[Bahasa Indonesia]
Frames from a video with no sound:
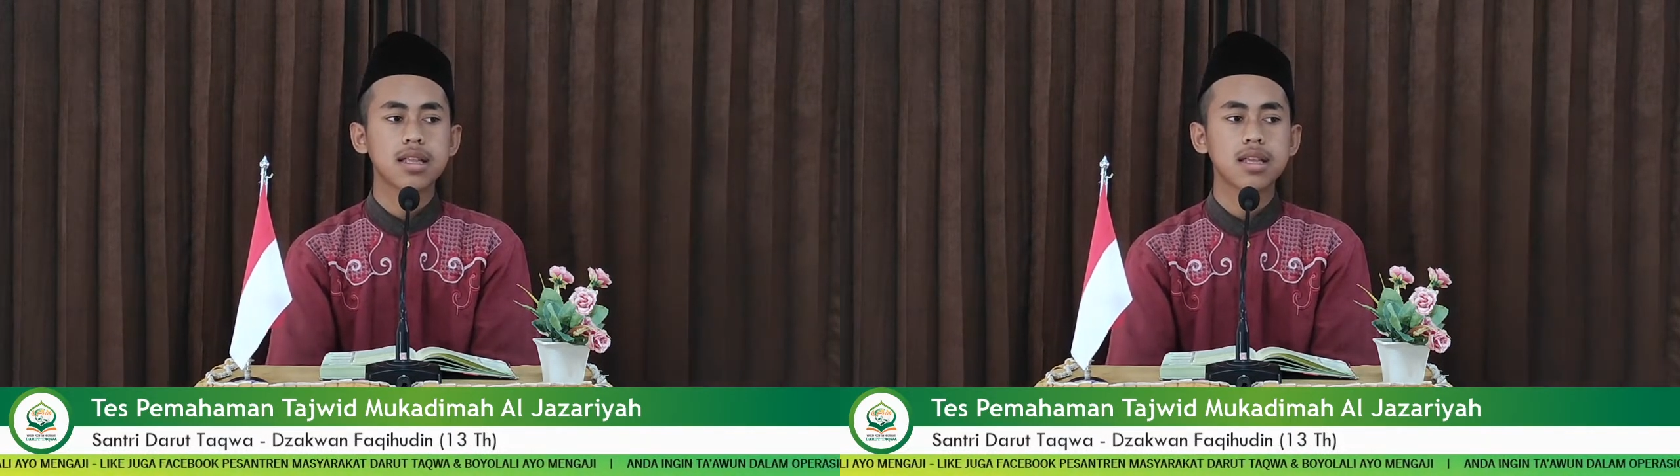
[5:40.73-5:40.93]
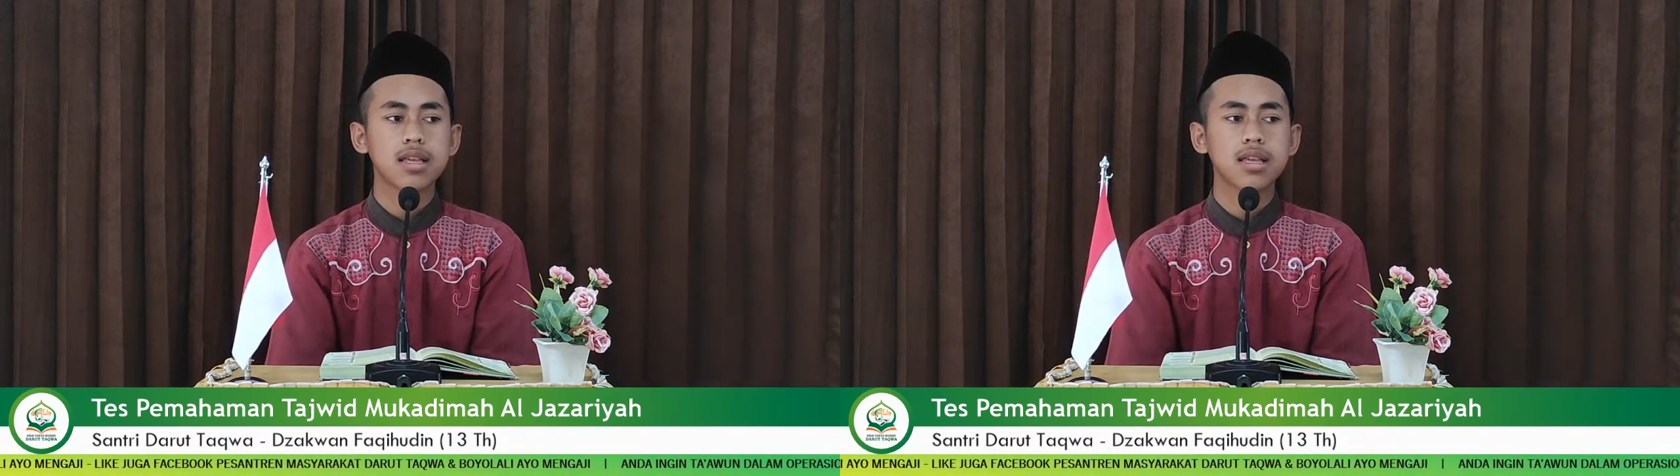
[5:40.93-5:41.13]

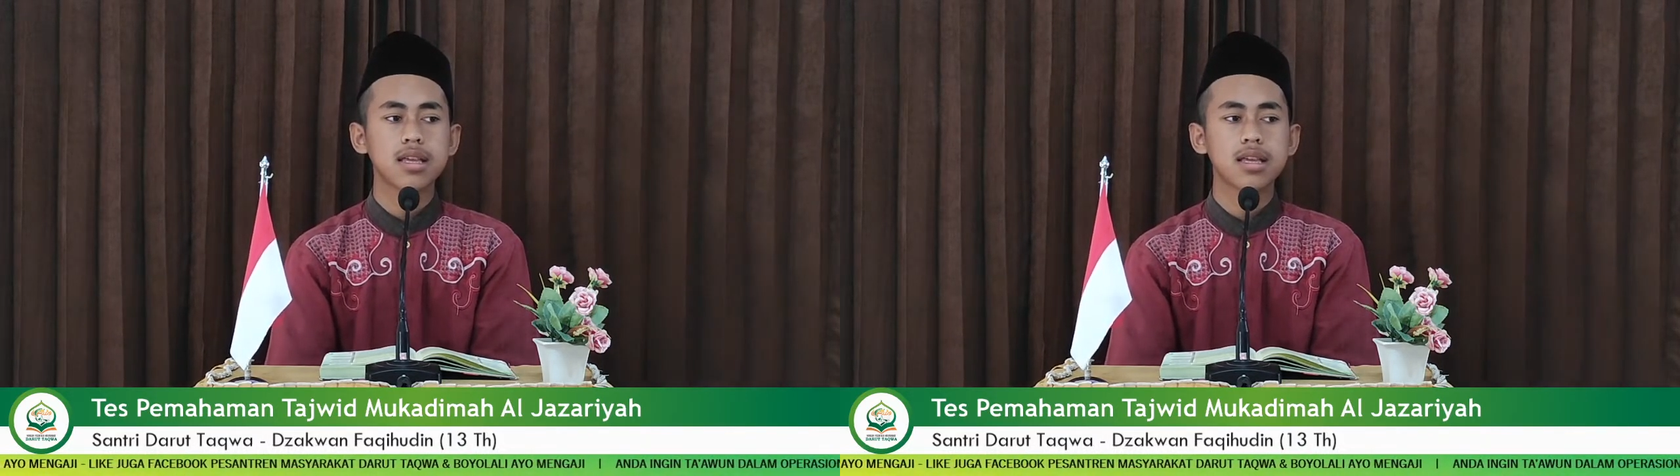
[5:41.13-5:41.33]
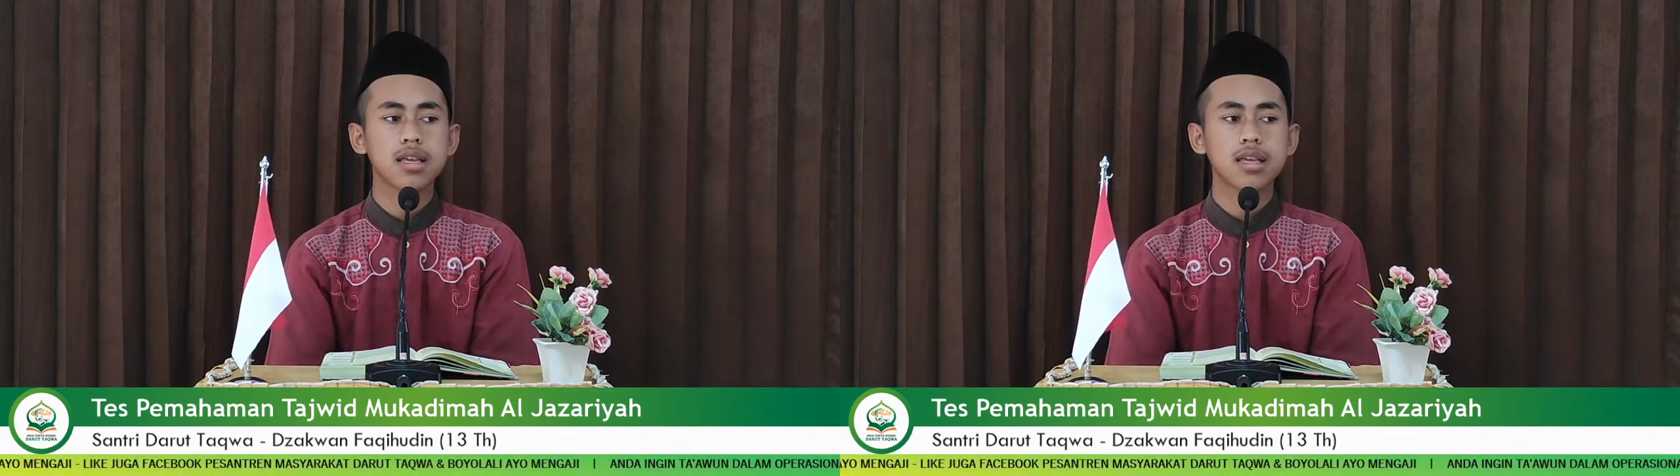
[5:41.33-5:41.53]

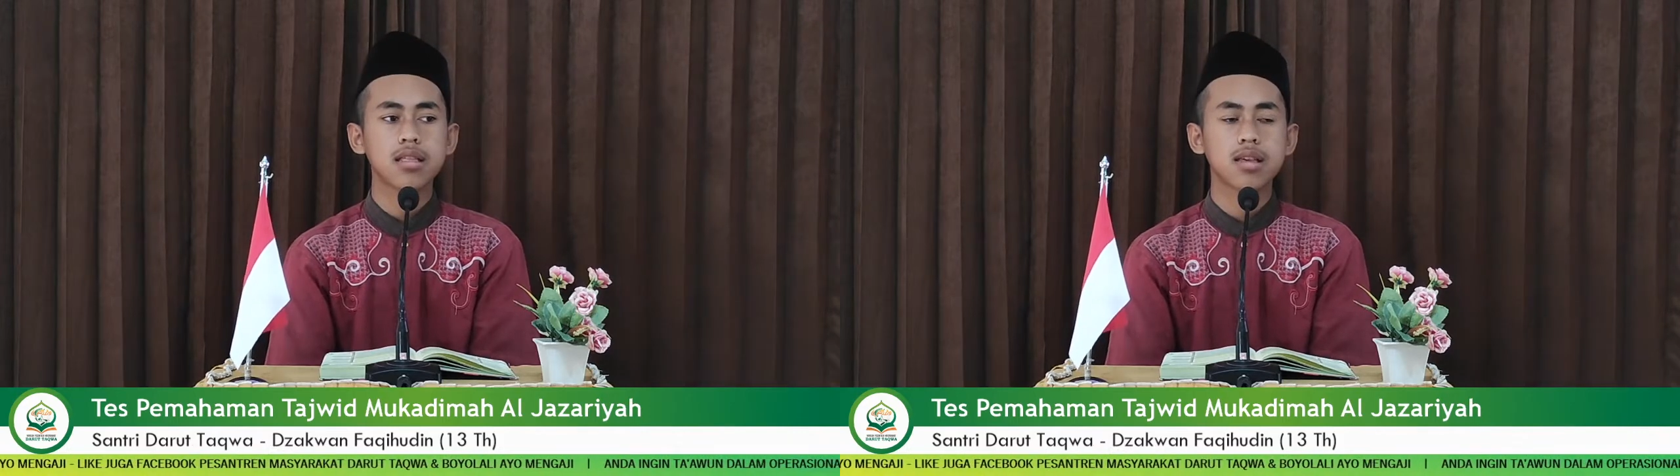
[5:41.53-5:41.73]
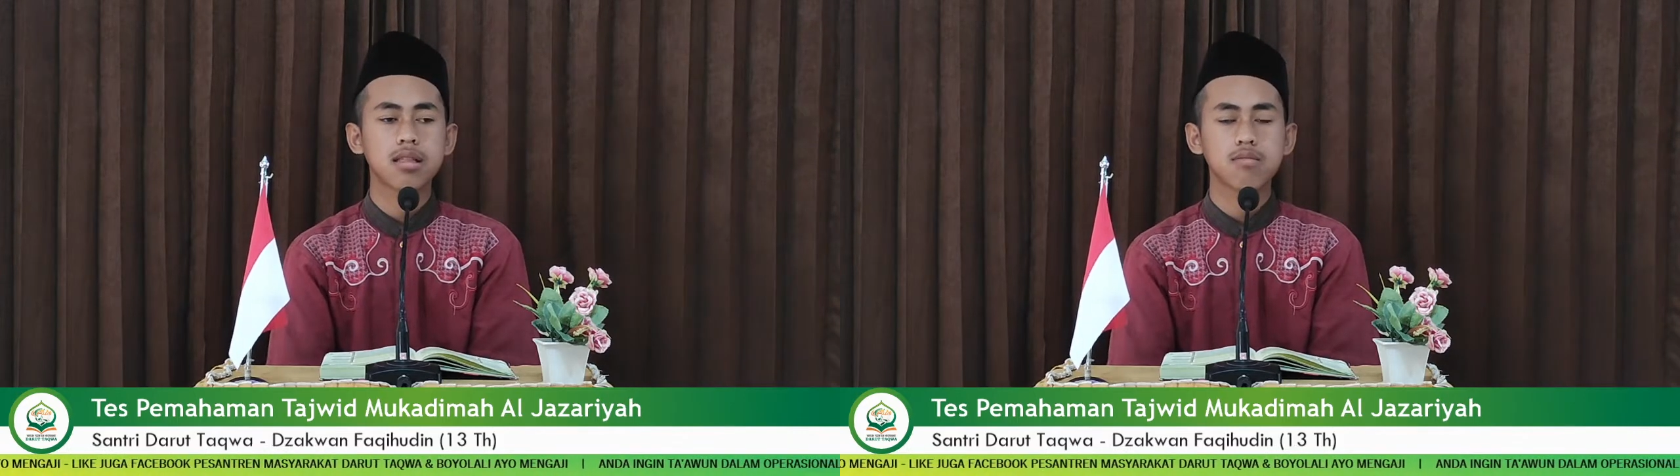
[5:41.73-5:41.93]
Tufah itu.
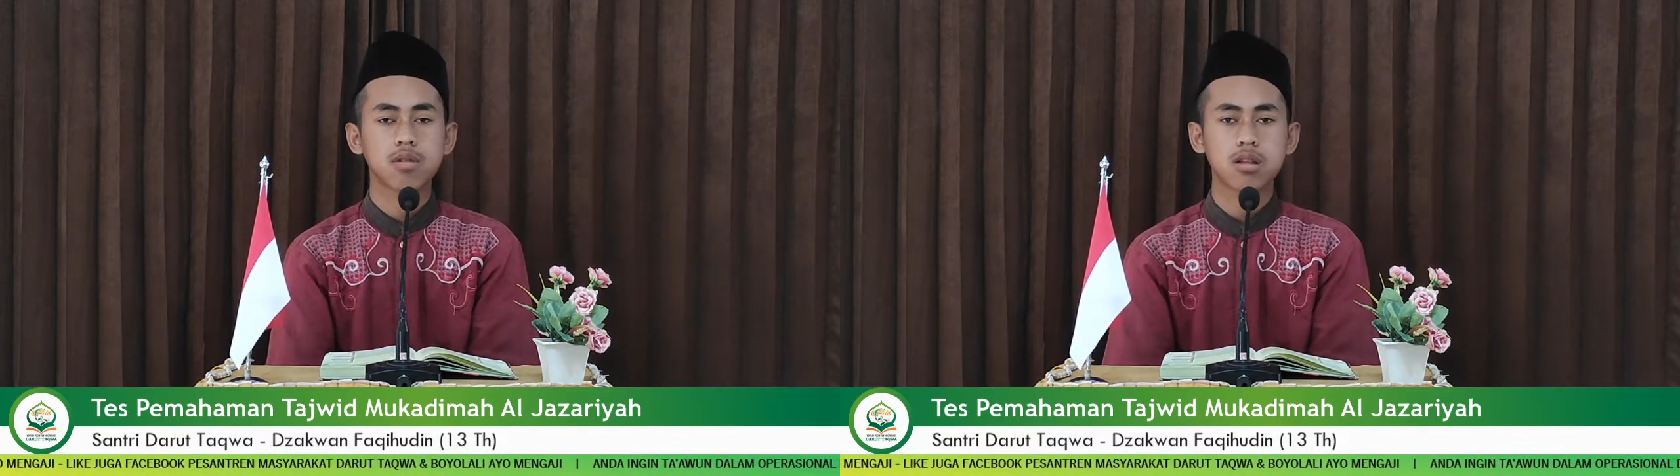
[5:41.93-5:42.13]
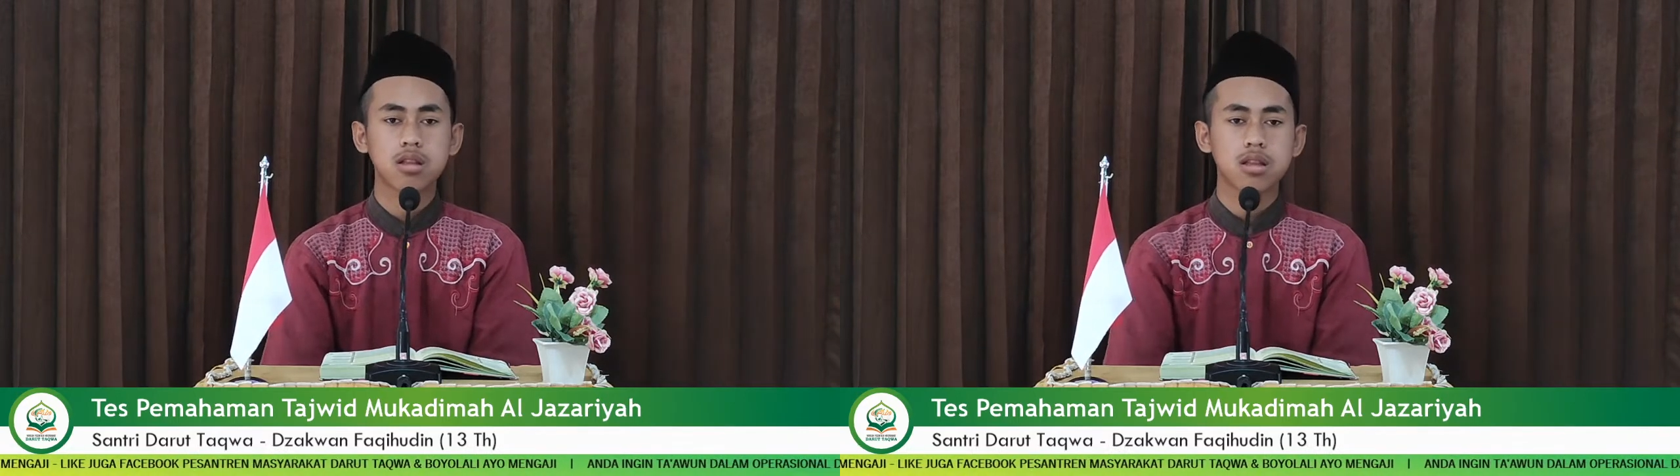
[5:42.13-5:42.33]
Ya enggak apa-apa.